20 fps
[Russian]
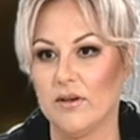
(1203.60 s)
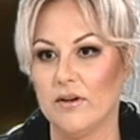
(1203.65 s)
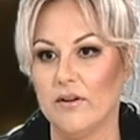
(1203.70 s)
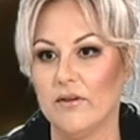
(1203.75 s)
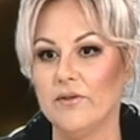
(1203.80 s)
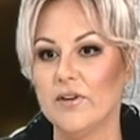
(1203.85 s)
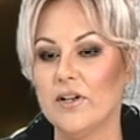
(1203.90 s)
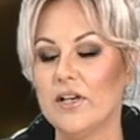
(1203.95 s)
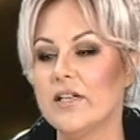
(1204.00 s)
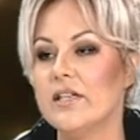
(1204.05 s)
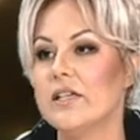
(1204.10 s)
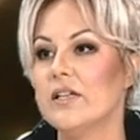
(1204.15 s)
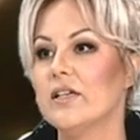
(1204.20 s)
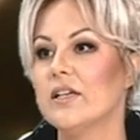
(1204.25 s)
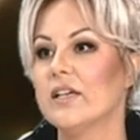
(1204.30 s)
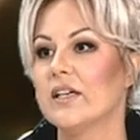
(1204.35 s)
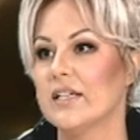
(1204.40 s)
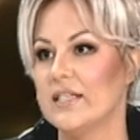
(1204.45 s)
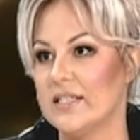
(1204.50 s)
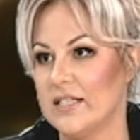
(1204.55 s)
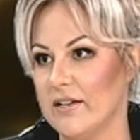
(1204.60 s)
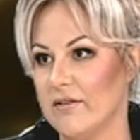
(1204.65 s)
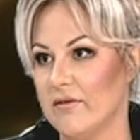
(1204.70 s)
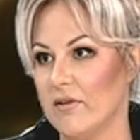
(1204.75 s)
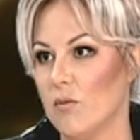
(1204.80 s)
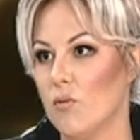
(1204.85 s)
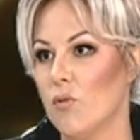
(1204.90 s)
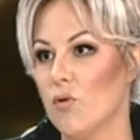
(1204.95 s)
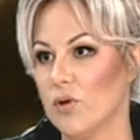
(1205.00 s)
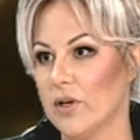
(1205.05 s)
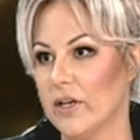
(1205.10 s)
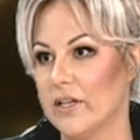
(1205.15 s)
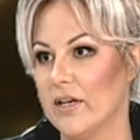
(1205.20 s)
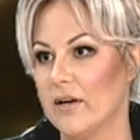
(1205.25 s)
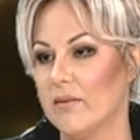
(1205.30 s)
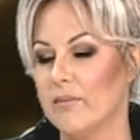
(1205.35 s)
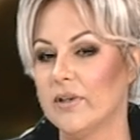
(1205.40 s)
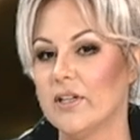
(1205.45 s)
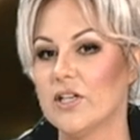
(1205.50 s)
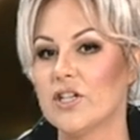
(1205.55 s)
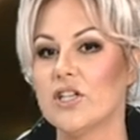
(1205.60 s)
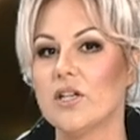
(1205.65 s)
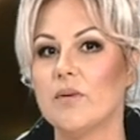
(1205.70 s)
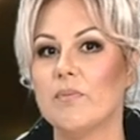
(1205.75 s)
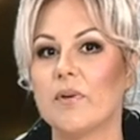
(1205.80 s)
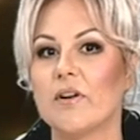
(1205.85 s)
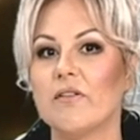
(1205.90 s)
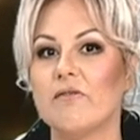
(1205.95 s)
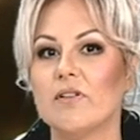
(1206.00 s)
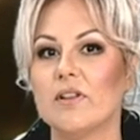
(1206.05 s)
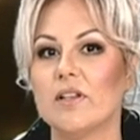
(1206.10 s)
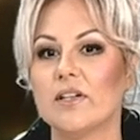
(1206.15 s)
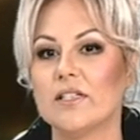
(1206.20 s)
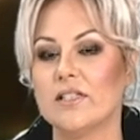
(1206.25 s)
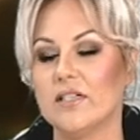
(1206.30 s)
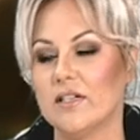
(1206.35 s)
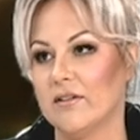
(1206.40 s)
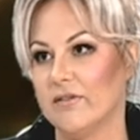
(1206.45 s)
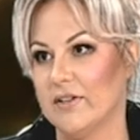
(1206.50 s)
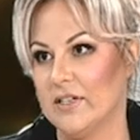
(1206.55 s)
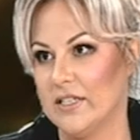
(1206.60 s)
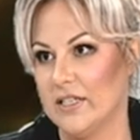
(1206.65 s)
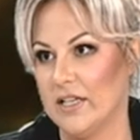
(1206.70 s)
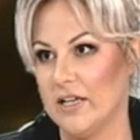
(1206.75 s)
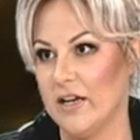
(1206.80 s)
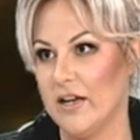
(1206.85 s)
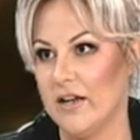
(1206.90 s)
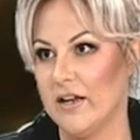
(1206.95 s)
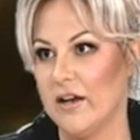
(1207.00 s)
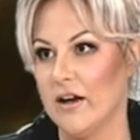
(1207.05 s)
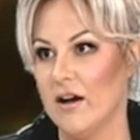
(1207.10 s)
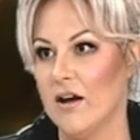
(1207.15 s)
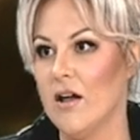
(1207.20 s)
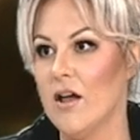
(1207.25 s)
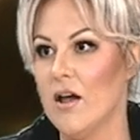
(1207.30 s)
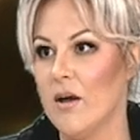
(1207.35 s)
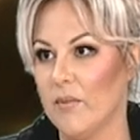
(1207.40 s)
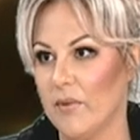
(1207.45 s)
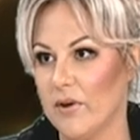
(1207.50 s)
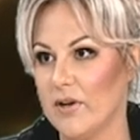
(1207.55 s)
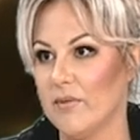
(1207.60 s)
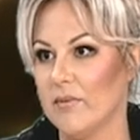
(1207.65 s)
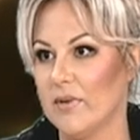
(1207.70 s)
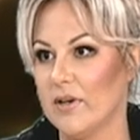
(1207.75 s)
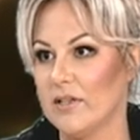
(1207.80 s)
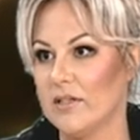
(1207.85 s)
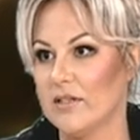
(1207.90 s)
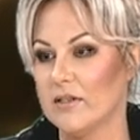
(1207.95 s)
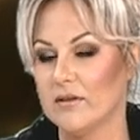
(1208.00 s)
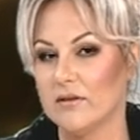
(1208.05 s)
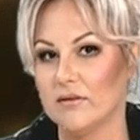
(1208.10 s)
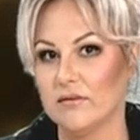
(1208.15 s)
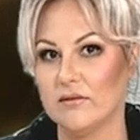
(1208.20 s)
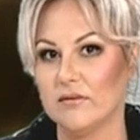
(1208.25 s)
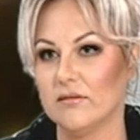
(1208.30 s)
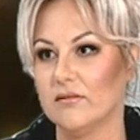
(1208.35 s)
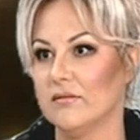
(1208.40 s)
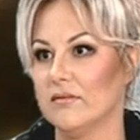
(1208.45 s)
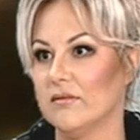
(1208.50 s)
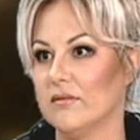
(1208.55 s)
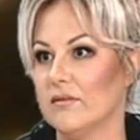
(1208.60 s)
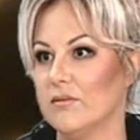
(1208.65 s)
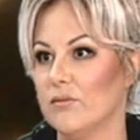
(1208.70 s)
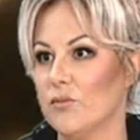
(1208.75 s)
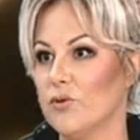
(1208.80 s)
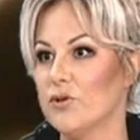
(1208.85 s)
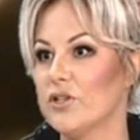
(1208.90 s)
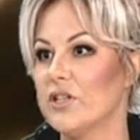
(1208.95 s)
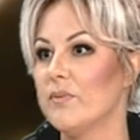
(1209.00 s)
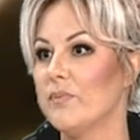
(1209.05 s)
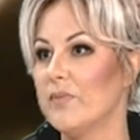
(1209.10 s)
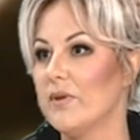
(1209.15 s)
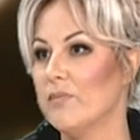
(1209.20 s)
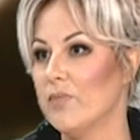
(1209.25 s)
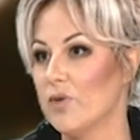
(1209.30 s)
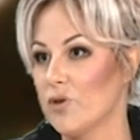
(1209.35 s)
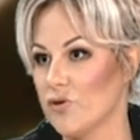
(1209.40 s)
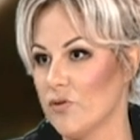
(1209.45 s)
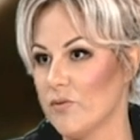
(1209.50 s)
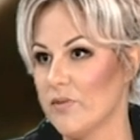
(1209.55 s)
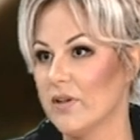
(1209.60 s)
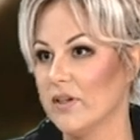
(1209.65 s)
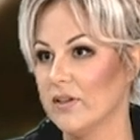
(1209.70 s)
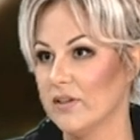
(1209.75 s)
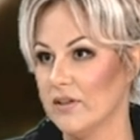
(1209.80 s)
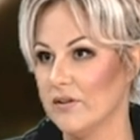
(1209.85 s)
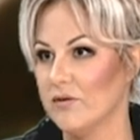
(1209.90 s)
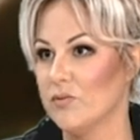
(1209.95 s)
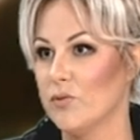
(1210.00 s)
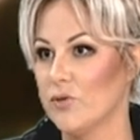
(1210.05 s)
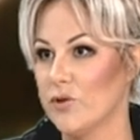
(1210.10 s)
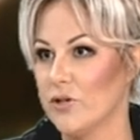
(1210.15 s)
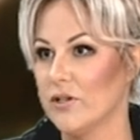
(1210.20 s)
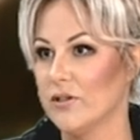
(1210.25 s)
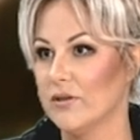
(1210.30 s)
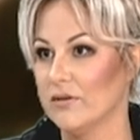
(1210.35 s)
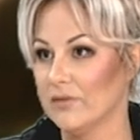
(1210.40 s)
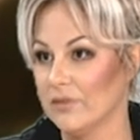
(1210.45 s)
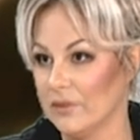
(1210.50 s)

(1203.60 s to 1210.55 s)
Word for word: выглядеть красиво, молодо, мы должны профилактировать старение, понимаете? Поздно пить боржоми, когда в почке. И когда